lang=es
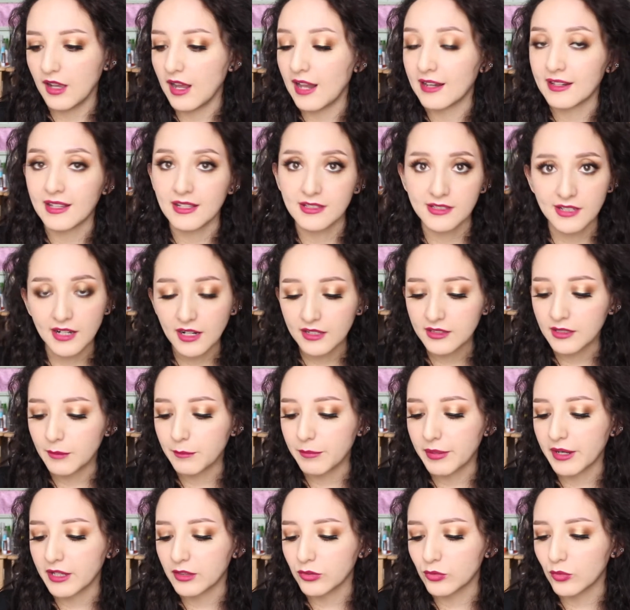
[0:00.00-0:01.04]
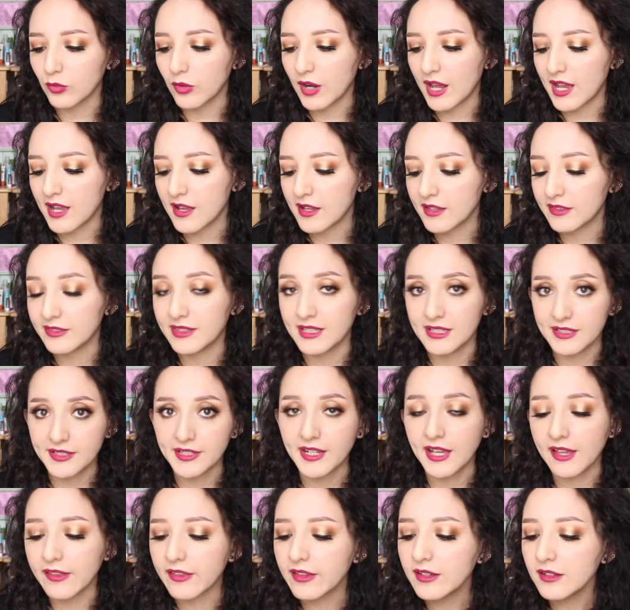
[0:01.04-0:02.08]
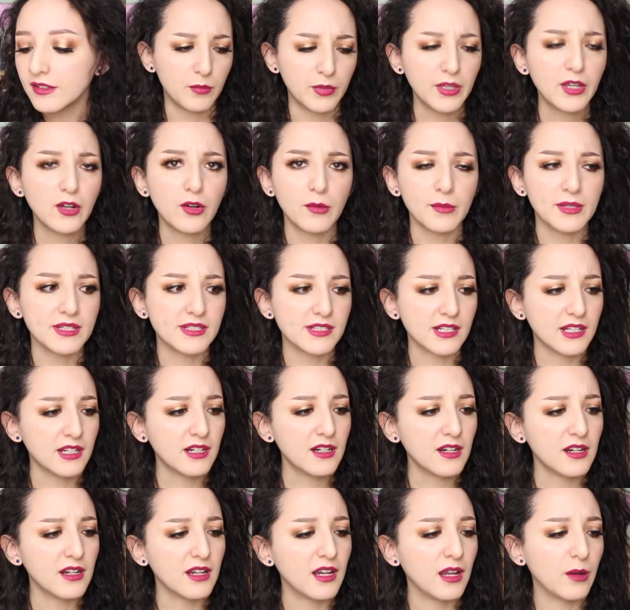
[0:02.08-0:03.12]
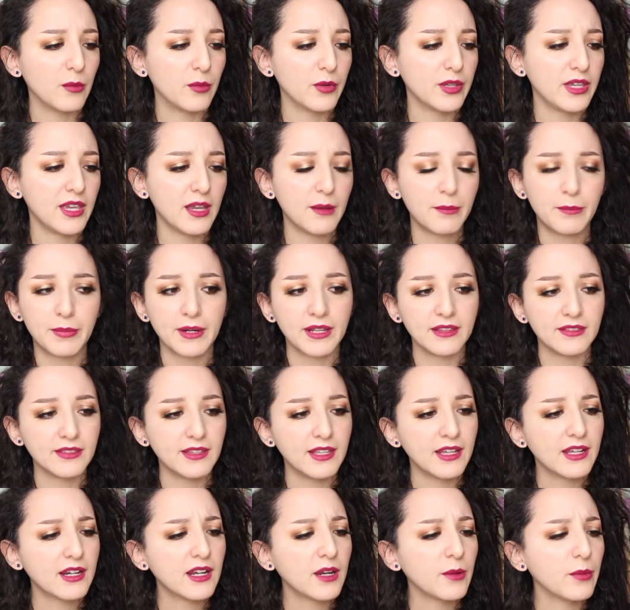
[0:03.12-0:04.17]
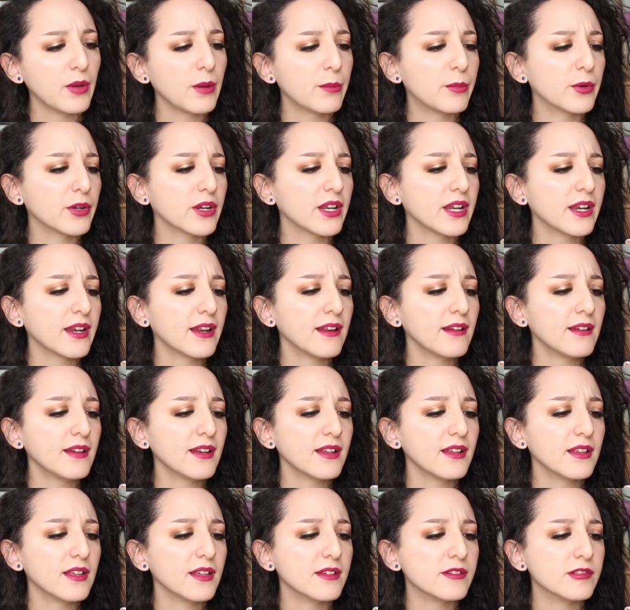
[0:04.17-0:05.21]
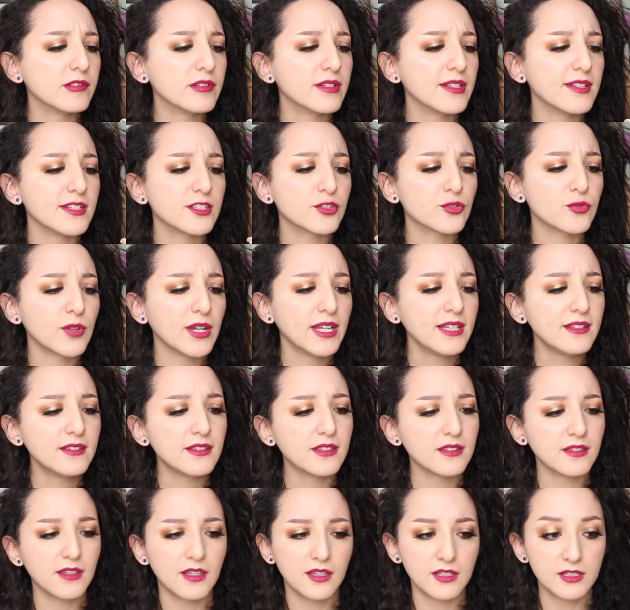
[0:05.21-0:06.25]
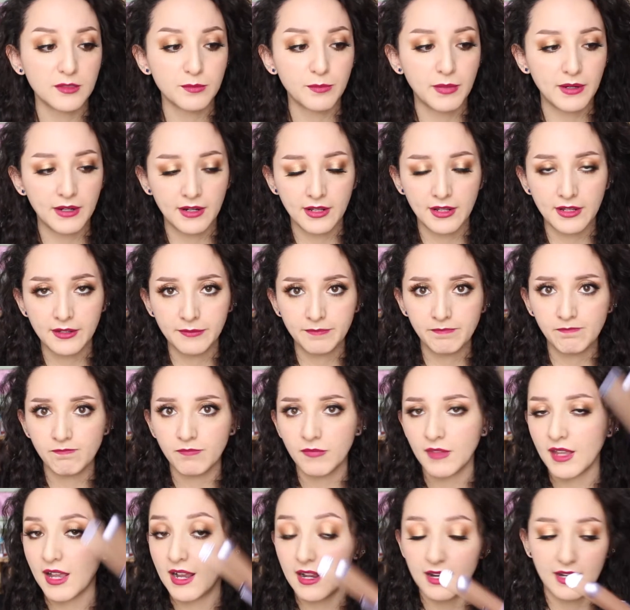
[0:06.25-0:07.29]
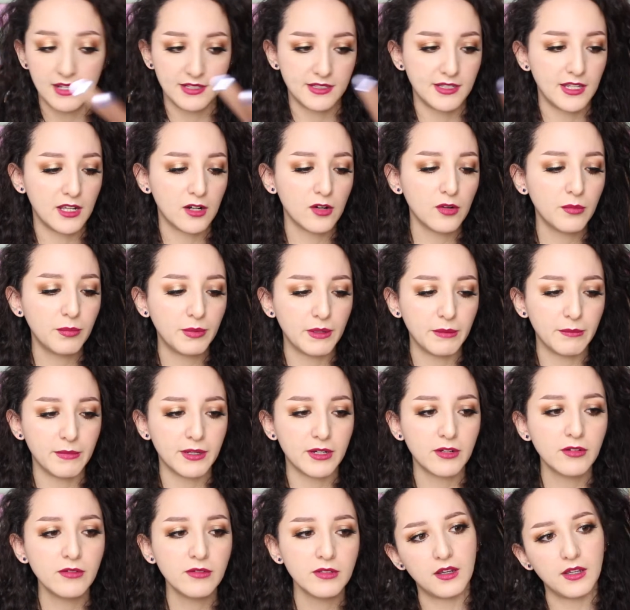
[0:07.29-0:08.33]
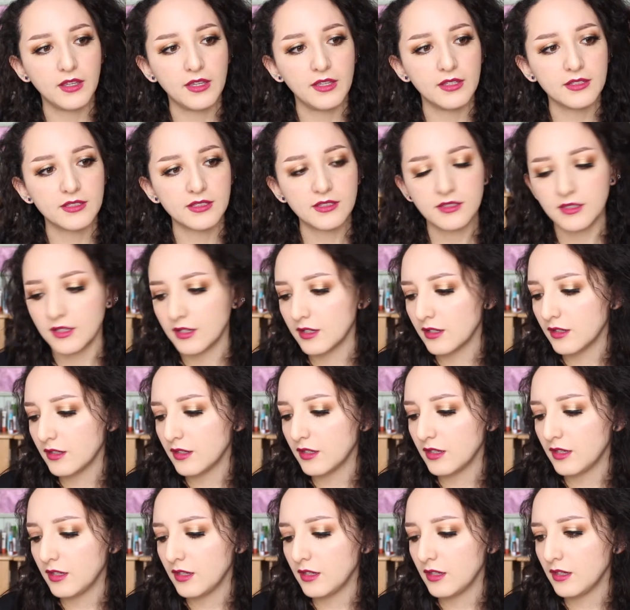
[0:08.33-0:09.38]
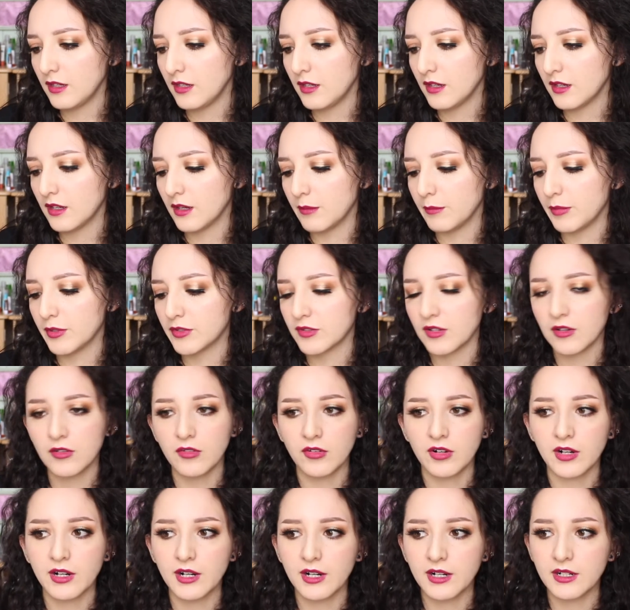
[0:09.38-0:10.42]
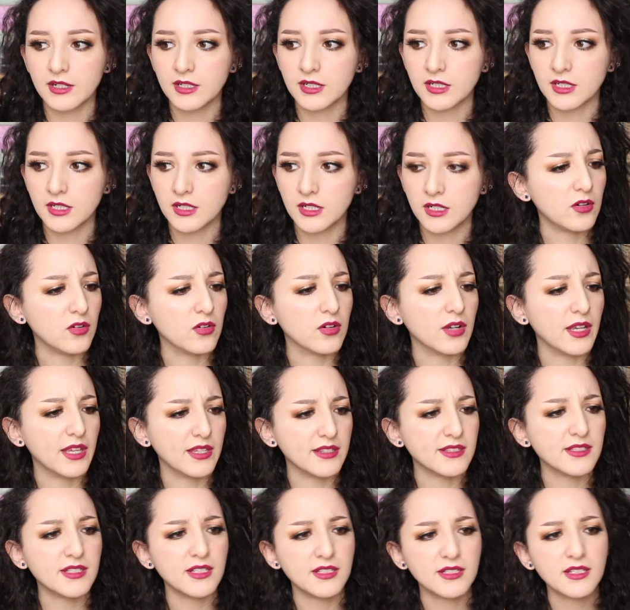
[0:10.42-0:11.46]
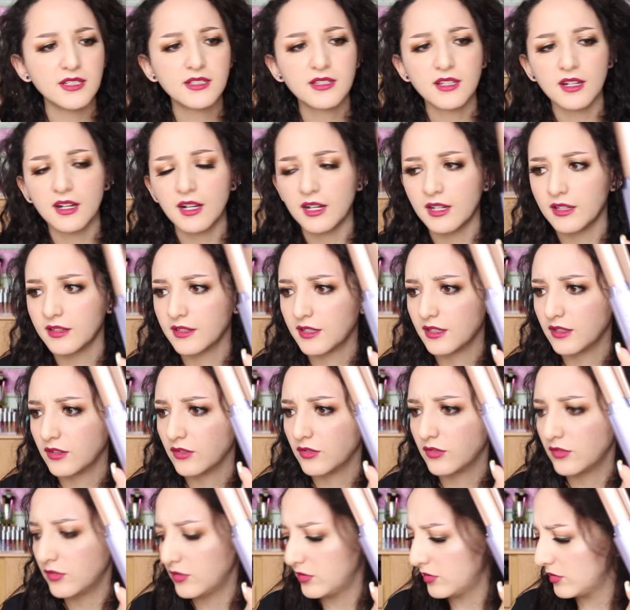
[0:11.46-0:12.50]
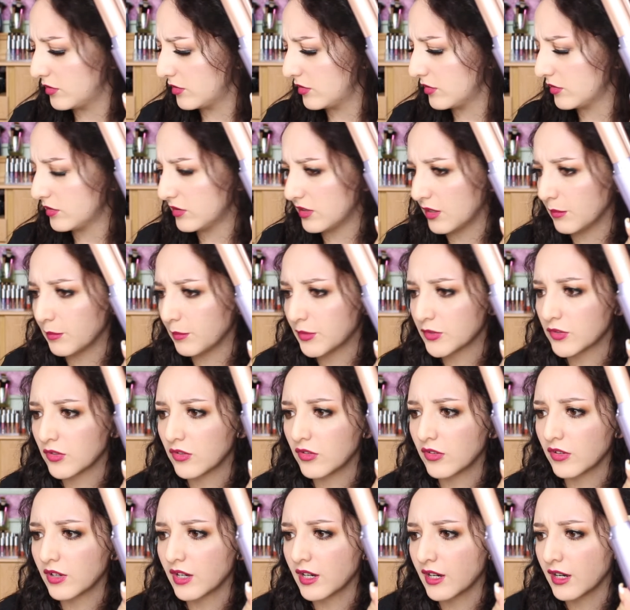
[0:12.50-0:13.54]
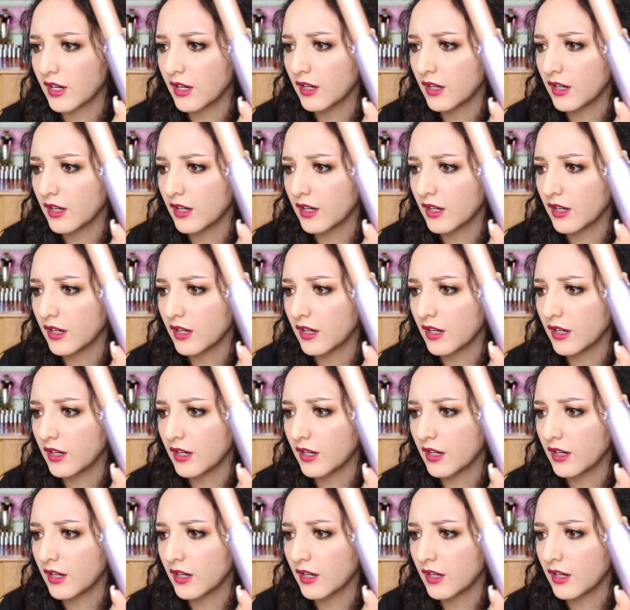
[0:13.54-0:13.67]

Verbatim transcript: alcanzar la temperatura deseada. Voy a comenzar, la voy a prender, le voy a poner en eh, straight, que es para al hacerlo primero. Ahí está. Y empiezo a correr. Ok, sí se está calentando. Ya empezó a correr